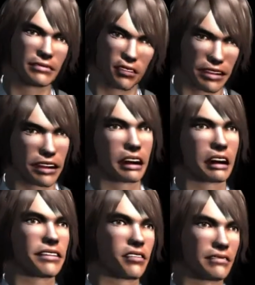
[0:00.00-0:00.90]
und haben
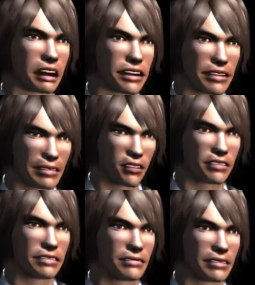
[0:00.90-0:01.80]
ebenso
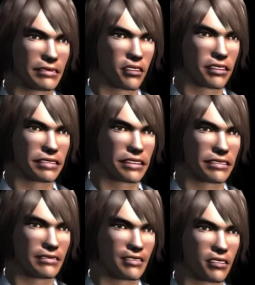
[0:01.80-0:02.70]
Einfluss auf die
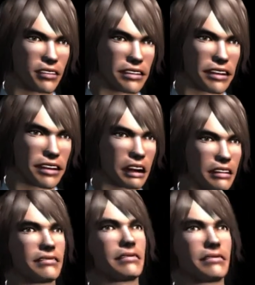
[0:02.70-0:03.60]
letztendliche
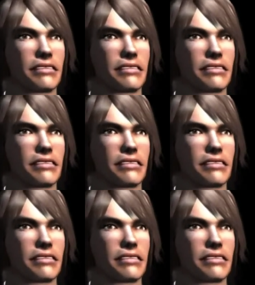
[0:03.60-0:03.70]
Entscheidung